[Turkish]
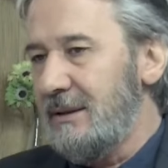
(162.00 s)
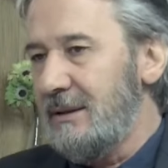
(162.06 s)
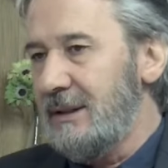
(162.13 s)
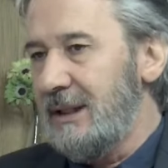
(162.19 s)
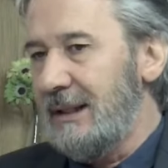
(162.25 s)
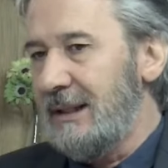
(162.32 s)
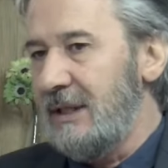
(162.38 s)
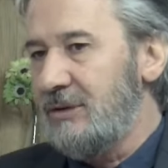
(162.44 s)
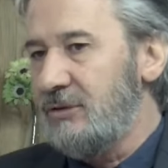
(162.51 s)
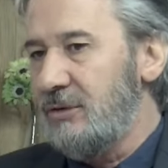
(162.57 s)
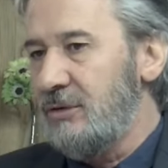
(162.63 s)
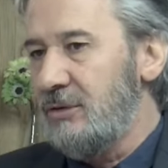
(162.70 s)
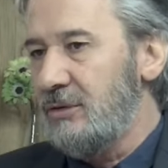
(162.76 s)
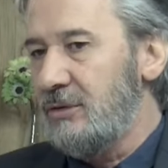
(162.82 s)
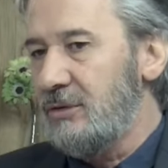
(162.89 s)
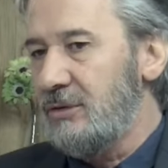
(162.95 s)
yalan
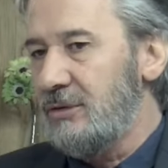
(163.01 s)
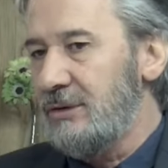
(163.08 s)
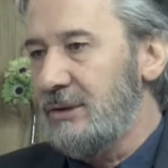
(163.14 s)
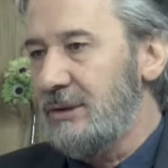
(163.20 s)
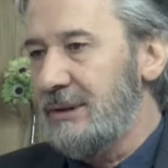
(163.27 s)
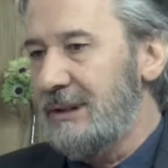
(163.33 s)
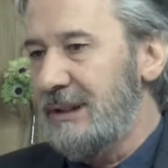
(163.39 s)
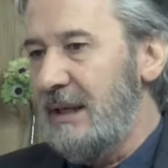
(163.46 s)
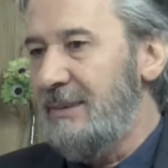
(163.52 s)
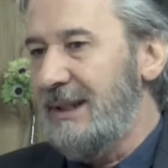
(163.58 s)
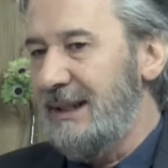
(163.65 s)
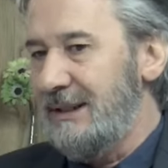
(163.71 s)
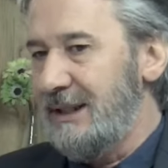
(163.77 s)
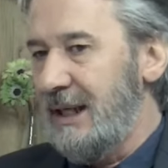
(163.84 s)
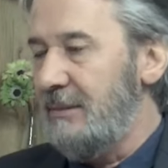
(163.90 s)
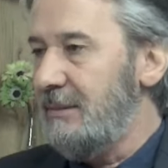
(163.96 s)
söylüyorsun
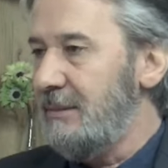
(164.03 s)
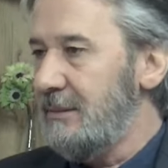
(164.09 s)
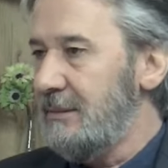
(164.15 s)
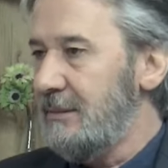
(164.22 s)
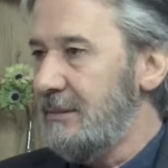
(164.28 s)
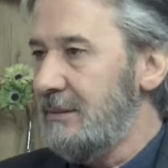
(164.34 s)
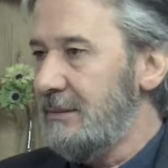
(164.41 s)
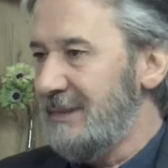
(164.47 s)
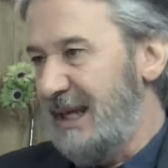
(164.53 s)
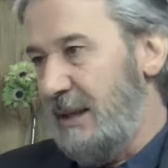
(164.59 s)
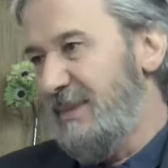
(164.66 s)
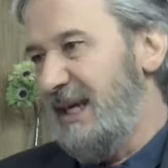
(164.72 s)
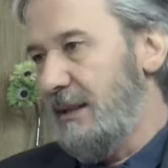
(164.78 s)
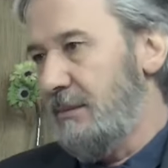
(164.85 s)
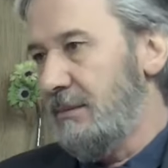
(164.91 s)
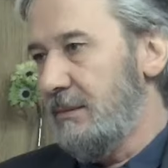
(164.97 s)
demeyeceğim. Hı-hı.
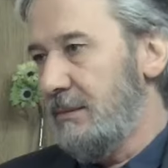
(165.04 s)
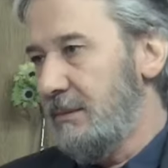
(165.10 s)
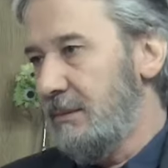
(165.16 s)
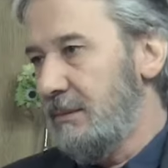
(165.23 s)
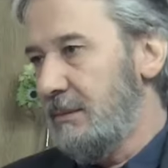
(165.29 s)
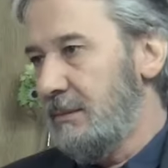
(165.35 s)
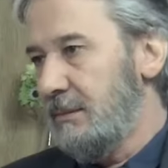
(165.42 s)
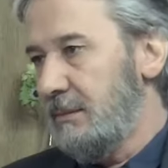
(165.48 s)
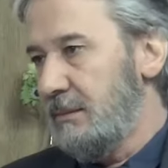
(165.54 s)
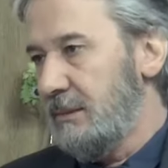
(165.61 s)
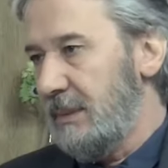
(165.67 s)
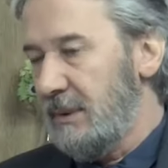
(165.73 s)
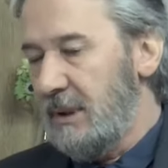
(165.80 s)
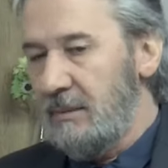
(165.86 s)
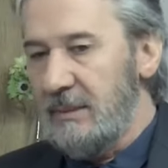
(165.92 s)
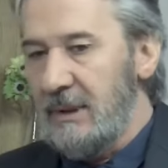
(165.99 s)
Demeyeyim.
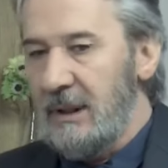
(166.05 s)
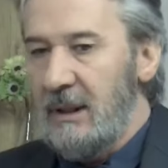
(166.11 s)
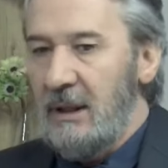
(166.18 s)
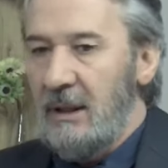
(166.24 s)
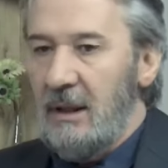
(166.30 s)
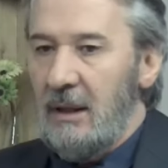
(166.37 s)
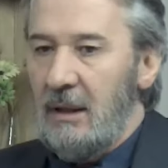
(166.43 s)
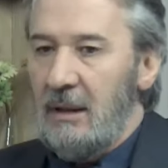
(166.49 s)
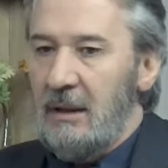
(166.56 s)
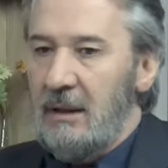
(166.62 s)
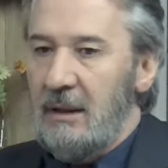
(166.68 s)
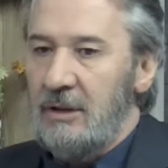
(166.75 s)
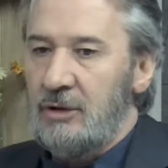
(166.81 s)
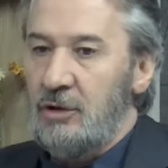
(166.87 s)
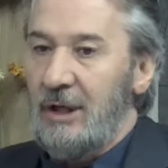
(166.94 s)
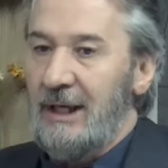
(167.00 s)
Tamam mı?
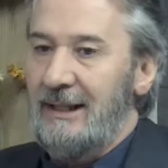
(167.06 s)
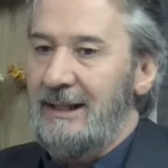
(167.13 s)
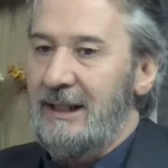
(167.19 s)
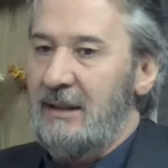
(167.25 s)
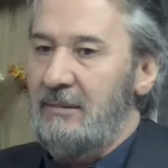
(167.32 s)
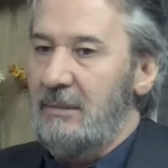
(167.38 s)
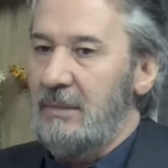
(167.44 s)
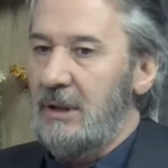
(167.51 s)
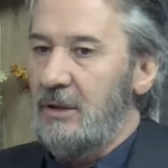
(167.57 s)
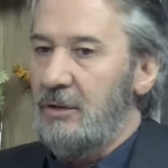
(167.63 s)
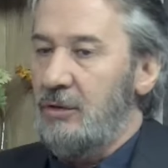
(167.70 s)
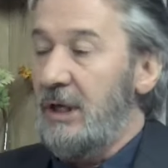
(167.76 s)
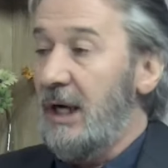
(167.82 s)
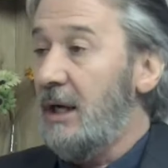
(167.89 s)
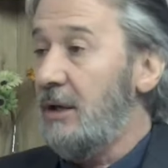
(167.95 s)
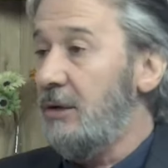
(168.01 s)
E, şöyle diyeyim.
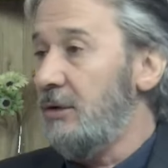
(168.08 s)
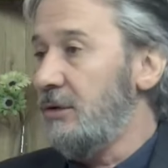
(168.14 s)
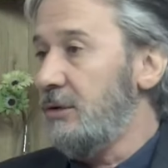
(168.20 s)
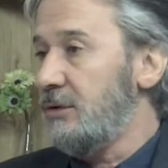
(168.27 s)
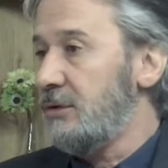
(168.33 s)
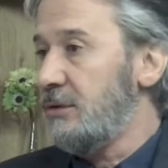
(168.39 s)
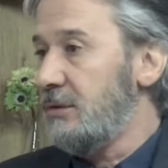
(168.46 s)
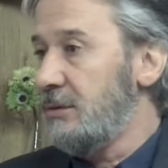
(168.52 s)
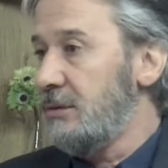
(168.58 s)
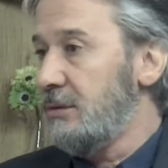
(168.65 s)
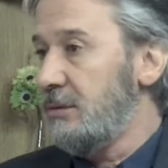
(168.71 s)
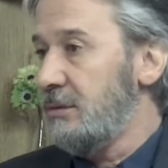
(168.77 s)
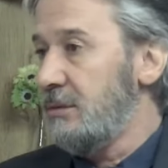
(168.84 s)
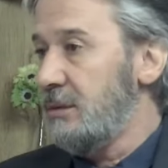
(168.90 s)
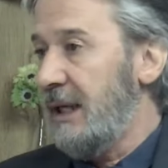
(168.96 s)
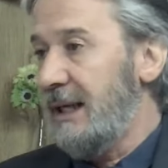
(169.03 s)
Rüya görüyorsun.
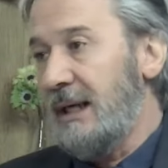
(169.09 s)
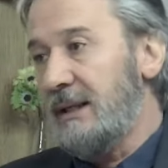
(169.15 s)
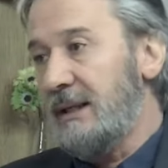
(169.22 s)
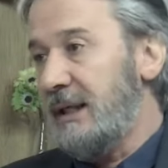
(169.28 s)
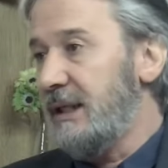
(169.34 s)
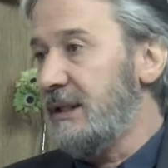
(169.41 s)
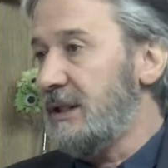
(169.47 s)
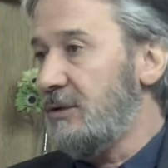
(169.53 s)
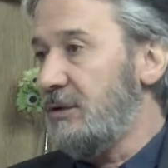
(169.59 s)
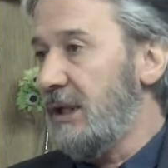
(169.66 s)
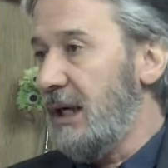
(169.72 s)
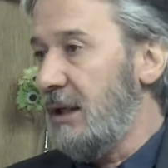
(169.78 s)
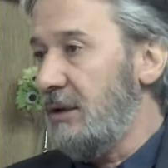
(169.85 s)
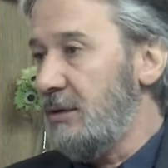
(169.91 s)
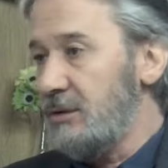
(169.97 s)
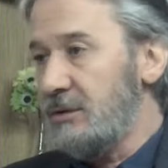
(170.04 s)
Herhalde gece
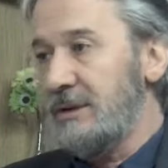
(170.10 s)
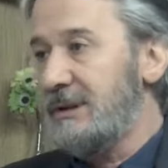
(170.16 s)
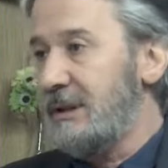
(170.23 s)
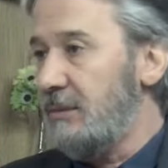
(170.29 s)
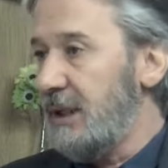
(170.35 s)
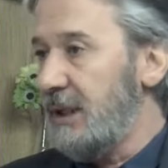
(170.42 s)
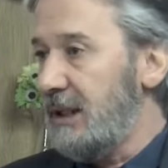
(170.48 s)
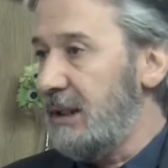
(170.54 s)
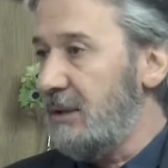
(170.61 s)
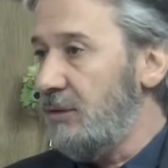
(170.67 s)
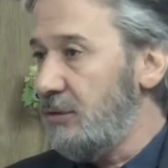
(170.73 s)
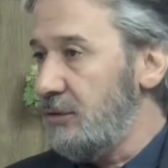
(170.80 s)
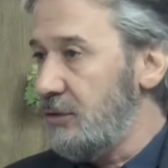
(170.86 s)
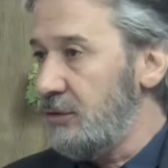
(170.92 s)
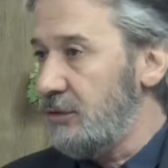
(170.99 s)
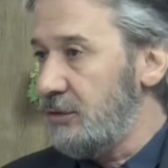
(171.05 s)
rüya görüyorsun. Sabah
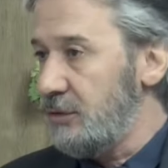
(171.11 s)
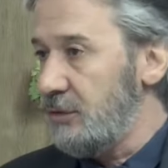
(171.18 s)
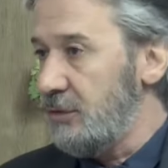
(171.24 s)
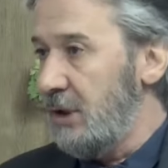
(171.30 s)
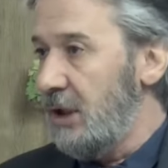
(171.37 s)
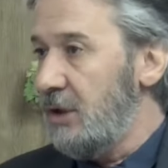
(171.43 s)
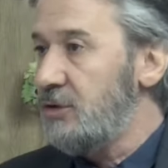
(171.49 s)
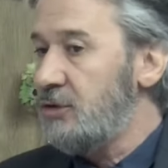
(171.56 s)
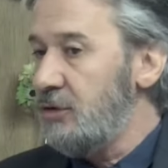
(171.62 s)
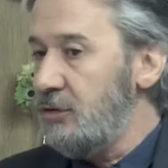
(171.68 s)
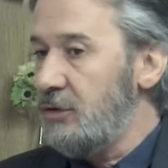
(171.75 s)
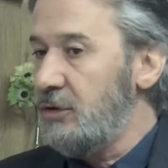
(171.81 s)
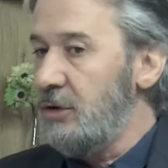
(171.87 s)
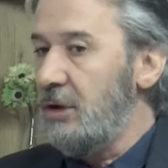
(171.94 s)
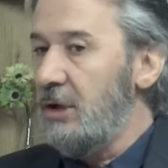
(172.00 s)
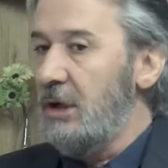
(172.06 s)
konuşuyorsun.
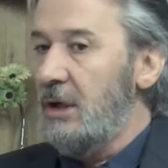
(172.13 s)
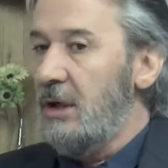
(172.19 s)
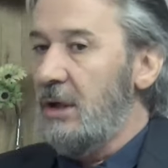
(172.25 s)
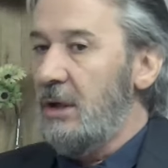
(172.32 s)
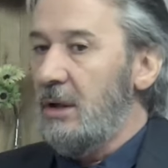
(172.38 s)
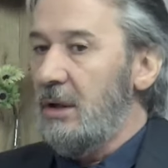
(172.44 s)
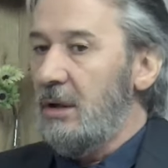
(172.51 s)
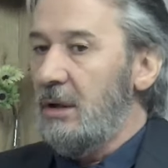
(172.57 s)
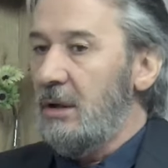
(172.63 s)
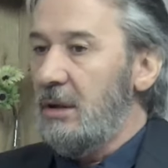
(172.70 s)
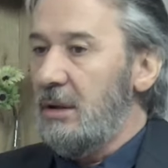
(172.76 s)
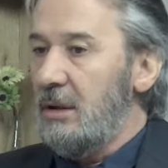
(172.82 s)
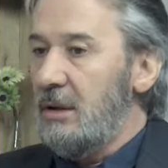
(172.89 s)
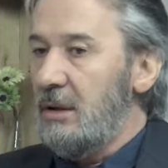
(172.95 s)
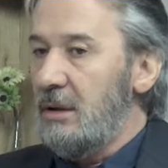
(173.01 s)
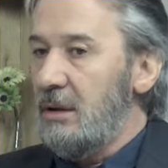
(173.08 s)
Çünkü e,
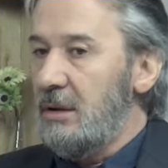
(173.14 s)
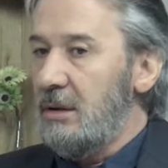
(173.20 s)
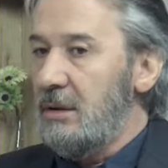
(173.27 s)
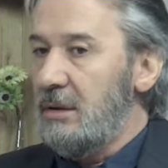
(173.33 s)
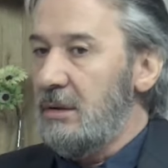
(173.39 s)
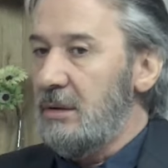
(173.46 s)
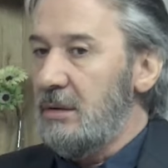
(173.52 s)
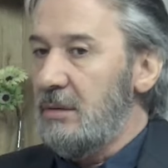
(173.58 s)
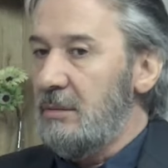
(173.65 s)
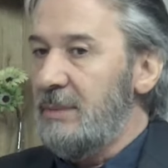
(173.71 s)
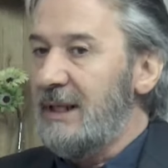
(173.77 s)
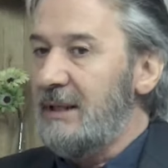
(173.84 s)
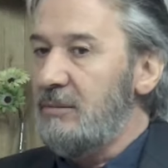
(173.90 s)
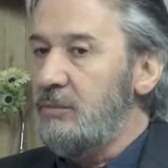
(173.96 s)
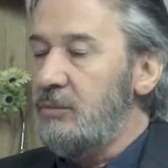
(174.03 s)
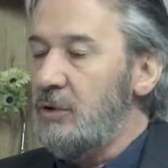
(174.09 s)

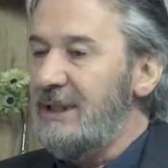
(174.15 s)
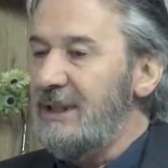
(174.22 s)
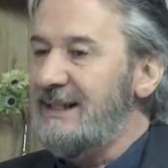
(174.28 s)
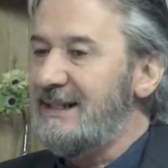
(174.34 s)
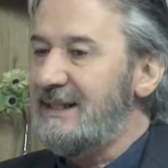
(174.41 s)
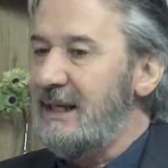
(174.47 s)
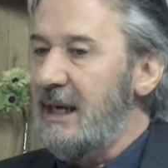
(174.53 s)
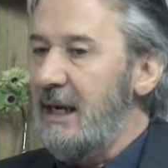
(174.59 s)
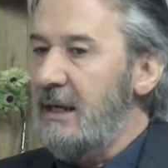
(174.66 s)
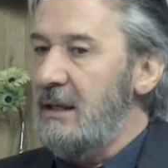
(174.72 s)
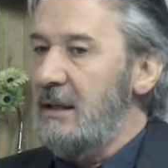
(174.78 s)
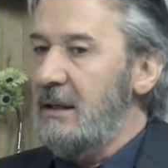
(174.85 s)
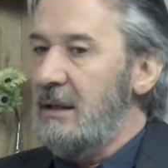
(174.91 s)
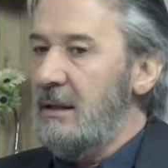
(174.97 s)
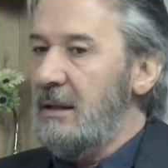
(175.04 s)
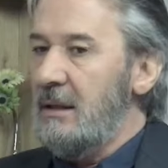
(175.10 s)
bakın bu liste
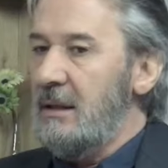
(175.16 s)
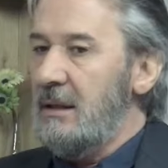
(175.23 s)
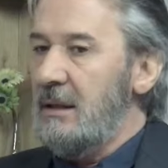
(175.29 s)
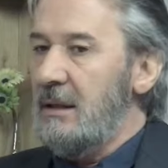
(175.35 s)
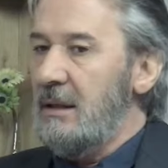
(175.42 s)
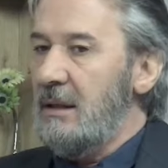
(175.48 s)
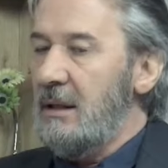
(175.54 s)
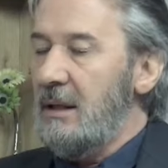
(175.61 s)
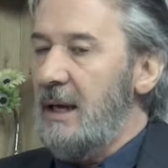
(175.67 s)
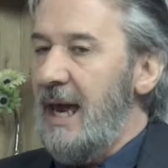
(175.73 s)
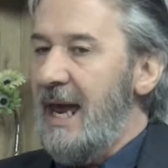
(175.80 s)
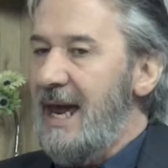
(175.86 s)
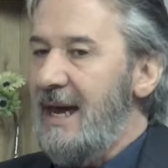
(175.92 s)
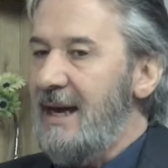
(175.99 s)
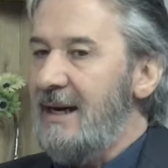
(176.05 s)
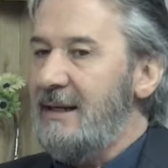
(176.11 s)

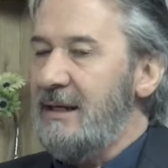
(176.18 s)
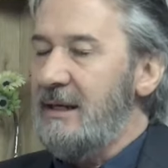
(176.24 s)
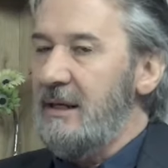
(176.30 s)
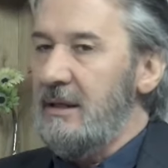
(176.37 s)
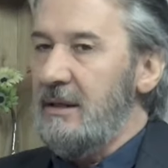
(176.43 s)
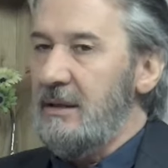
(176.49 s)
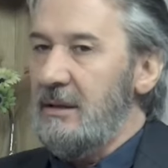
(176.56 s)
eğer ki